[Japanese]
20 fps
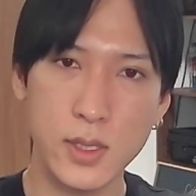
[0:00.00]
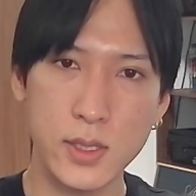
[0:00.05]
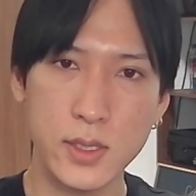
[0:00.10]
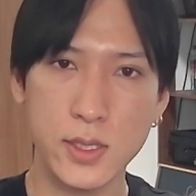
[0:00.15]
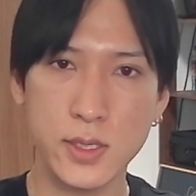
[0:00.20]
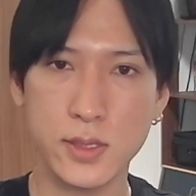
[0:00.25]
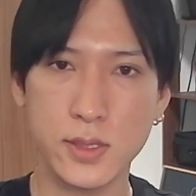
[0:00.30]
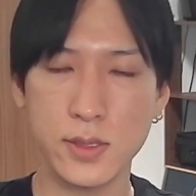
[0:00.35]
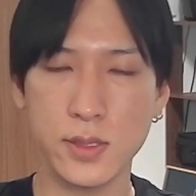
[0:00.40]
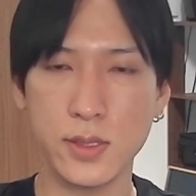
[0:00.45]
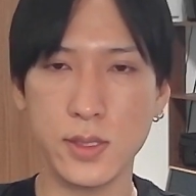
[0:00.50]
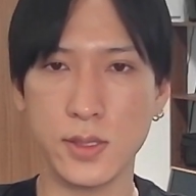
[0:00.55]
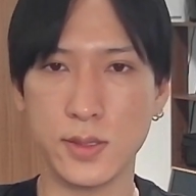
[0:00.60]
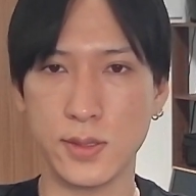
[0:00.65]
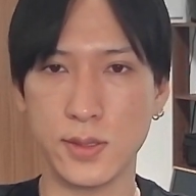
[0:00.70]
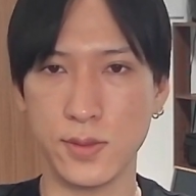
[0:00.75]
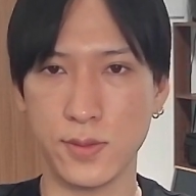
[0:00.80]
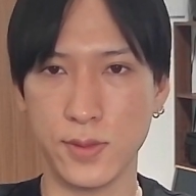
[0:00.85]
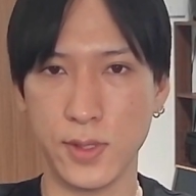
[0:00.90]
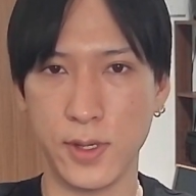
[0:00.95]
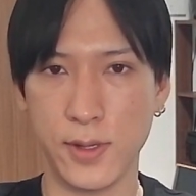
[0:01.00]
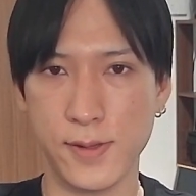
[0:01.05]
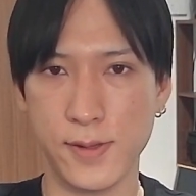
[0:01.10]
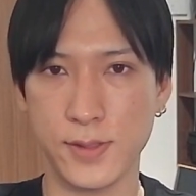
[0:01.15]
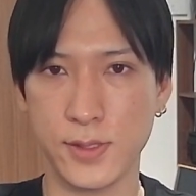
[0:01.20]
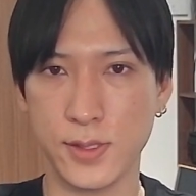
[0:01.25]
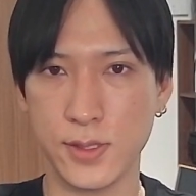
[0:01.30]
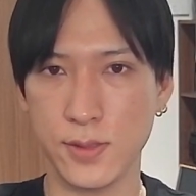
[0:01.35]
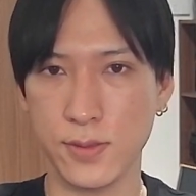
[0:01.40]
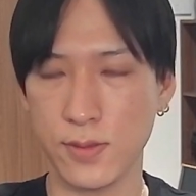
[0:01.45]
きついですよね、
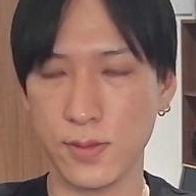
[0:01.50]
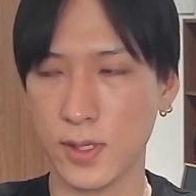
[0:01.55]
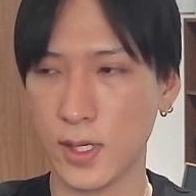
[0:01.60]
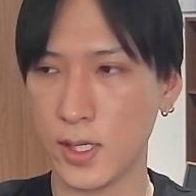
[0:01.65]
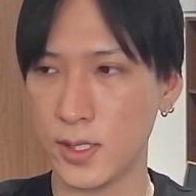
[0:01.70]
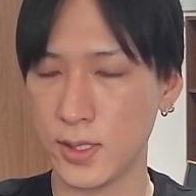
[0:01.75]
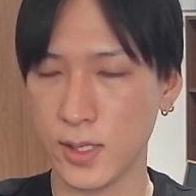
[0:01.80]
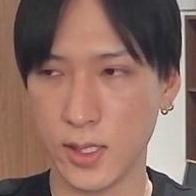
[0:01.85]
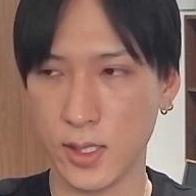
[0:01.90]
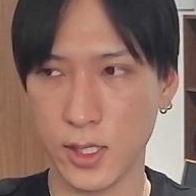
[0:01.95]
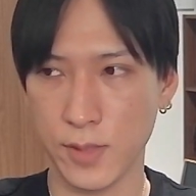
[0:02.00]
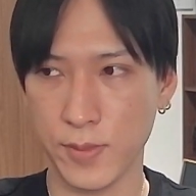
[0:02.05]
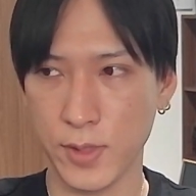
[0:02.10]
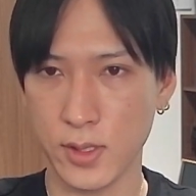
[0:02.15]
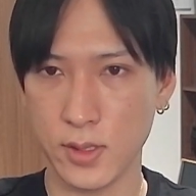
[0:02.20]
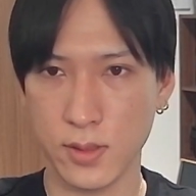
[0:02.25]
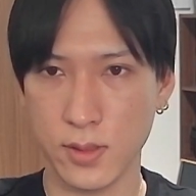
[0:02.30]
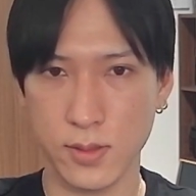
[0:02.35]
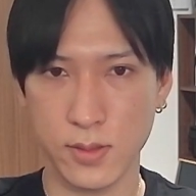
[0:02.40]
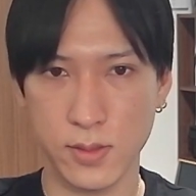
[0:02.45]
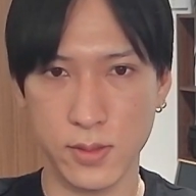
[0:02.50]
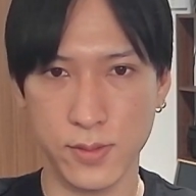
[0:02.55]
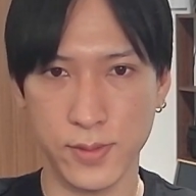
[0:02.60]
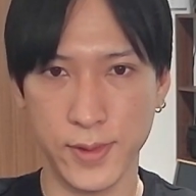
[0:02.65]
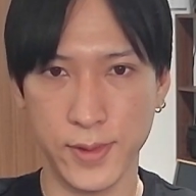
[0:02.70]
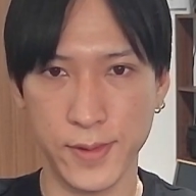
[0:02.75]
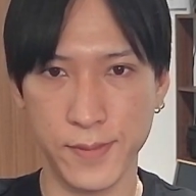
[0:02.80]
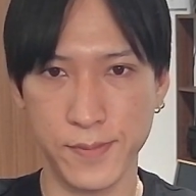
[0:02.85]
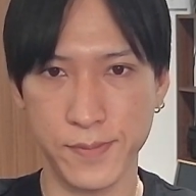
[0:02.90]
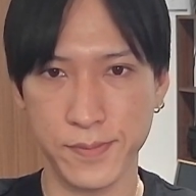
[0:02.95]
信用の改ざんが溜まってるっていうの
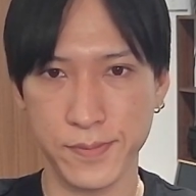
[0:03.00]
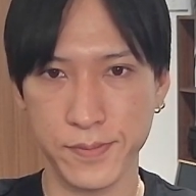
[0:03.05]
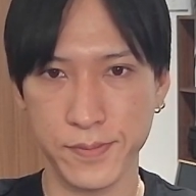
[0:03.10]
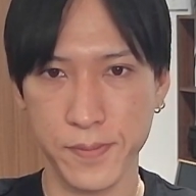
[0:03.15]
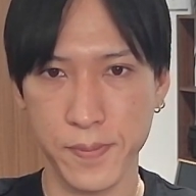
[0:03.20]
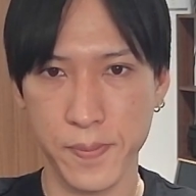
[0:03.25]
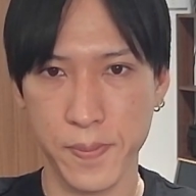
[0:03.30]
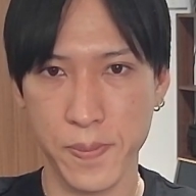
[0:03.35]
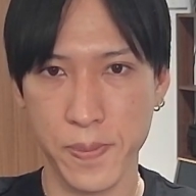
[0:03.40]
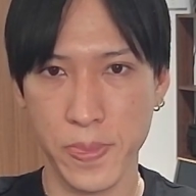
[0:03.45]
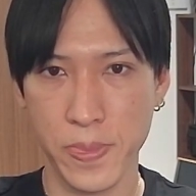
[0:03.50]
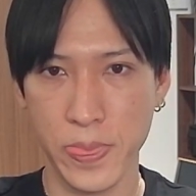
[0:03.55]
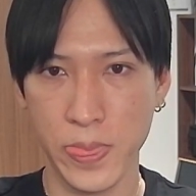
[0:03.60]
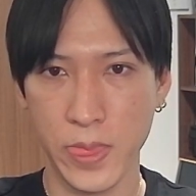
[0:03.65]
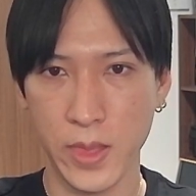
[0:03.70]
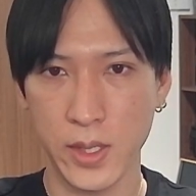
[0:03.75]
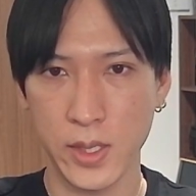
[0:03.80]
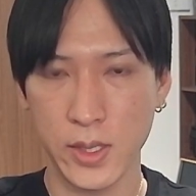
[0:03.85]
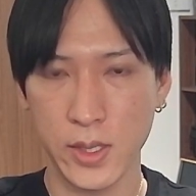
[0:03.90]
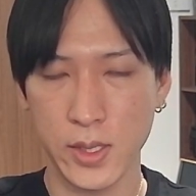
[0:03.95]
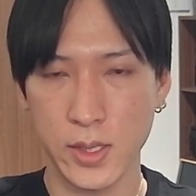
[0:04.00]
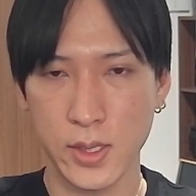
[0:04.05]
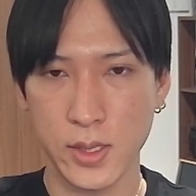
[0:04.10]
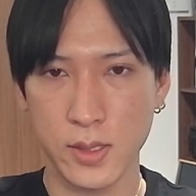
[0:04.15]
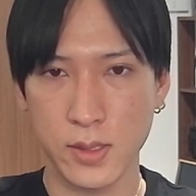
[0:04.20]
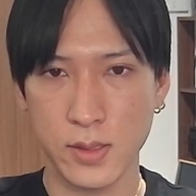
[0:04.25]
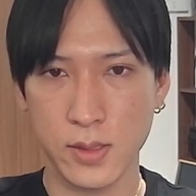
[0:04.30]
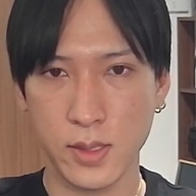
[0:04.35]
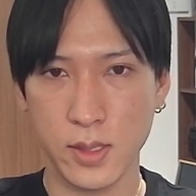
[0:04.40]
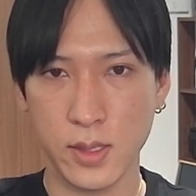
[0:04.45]
は。
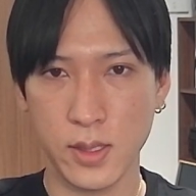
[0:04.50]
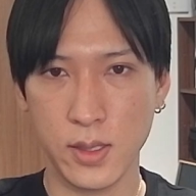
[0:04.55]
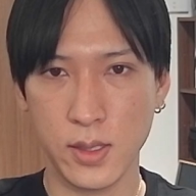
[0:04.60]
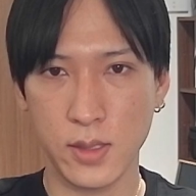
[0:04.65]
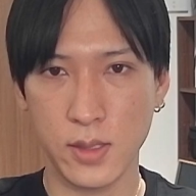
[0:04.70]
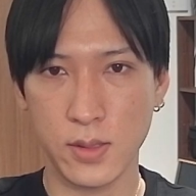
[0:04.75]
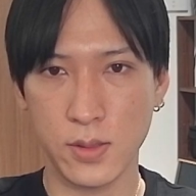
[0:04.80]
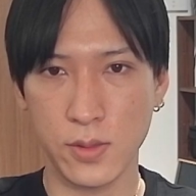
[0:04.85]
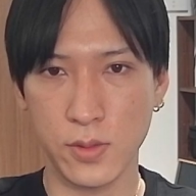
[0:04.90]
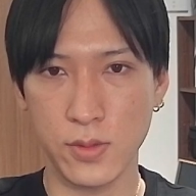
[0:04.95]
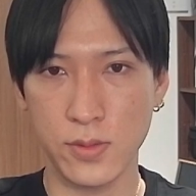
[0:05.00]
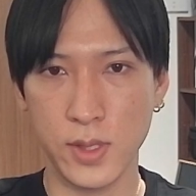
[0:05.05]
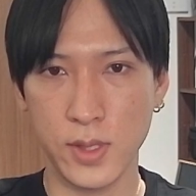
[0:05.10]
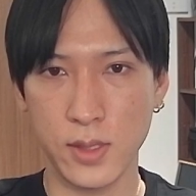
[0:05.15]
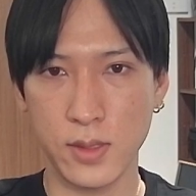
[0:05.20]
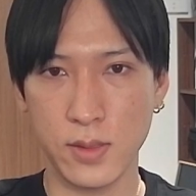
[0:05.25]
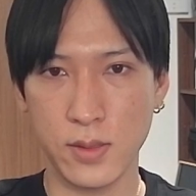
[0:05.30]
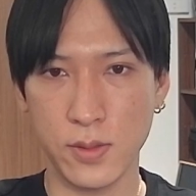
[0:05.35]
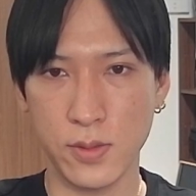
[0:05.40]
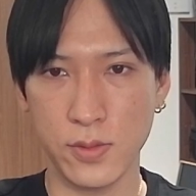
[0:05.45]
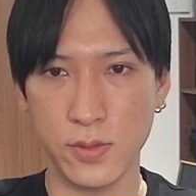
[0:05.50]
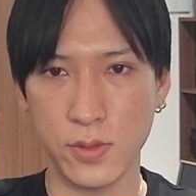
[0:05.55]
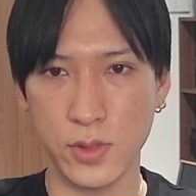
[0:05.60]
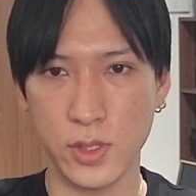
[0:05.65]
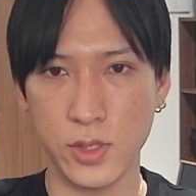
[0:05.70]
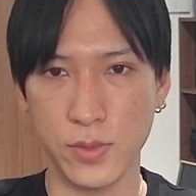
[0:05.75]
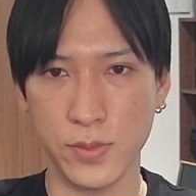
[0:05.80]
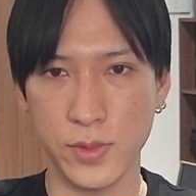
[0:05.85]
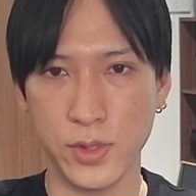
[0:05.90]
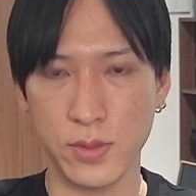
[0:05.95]
で、ドル円の動き
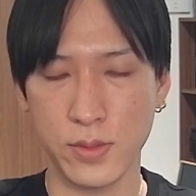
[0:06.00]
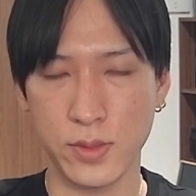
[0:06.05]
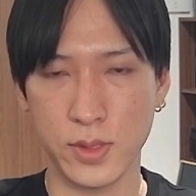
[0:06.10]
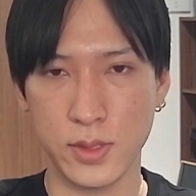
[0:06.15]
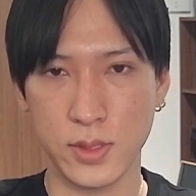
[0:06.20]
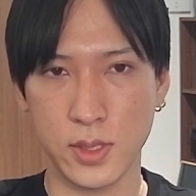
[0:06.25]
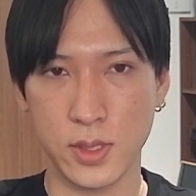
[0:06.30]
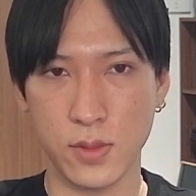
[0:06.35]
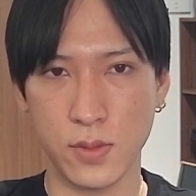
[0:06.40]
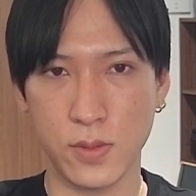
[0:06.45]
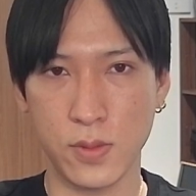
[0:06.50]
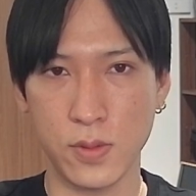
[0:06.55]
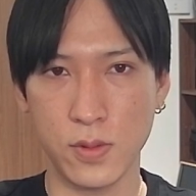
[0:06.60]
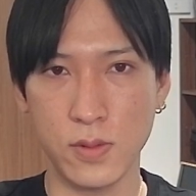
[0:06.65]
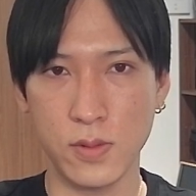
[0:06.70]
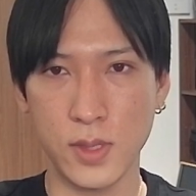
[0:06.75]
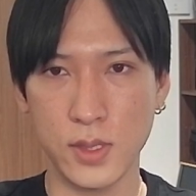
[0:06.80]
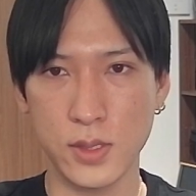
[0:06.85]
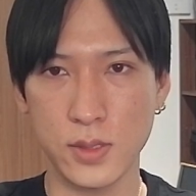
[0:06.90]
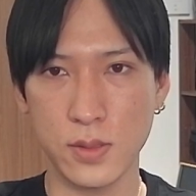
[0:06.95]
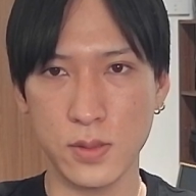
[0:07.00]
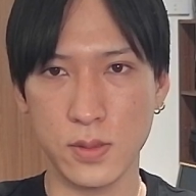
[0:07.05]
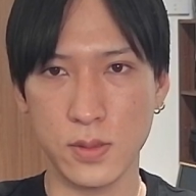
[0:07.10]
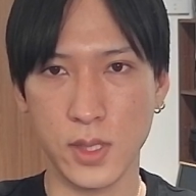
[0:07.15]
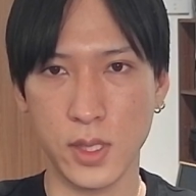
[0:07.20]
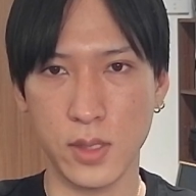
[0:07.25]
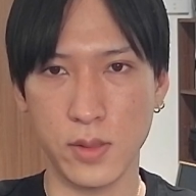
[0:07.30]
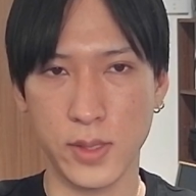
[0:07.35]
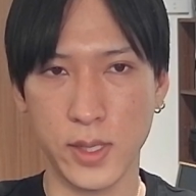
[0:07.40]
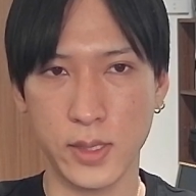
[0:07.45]
を見るんですけど、ここはちょっとね、あ
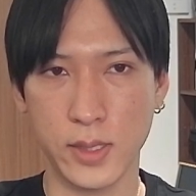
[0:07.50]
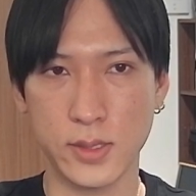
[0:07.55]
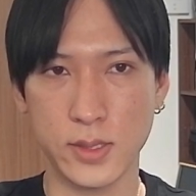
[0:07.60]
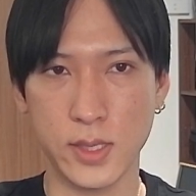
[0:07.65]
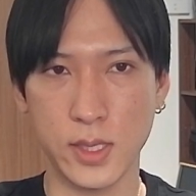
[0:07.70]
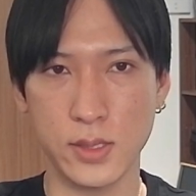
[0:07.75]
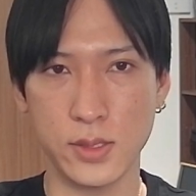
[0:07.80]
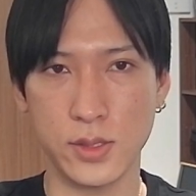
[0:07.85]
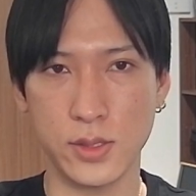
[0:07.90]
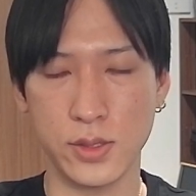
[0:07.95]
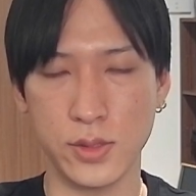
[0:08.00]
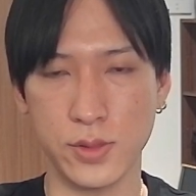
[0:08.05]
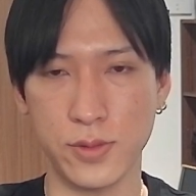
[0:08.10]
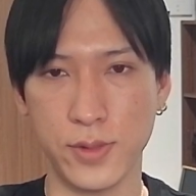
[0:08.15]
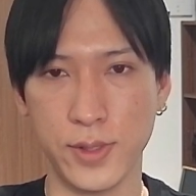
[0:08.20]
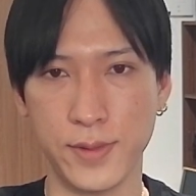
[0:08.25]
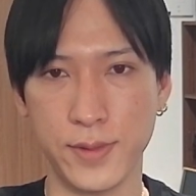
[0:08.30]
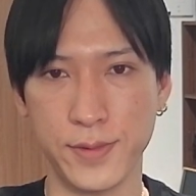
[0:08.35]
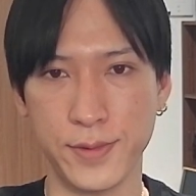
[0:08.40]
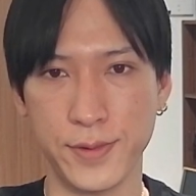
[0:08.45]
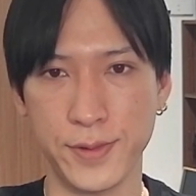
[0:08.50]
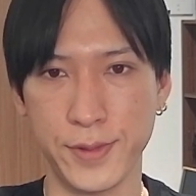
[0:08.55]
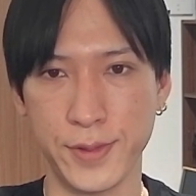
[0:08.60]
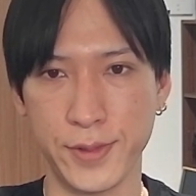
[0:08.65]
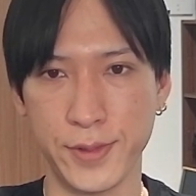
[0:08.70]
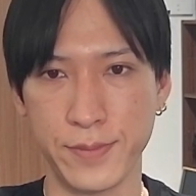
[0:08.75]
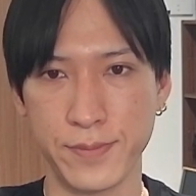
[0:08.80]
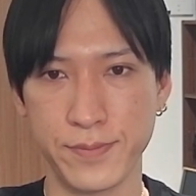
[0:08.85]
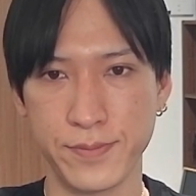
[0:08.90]
の、135円の